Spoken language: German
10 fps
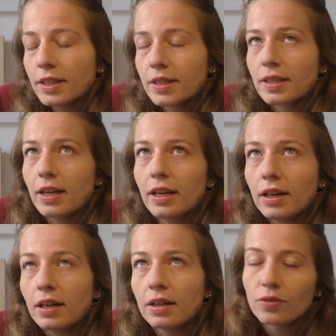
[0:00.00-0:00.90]
dass
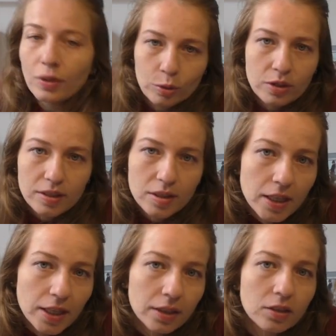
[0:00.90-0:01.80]
er, also wir haben uns die
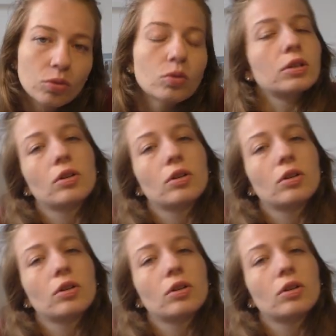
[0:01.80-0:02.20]
Zähne angeguckt,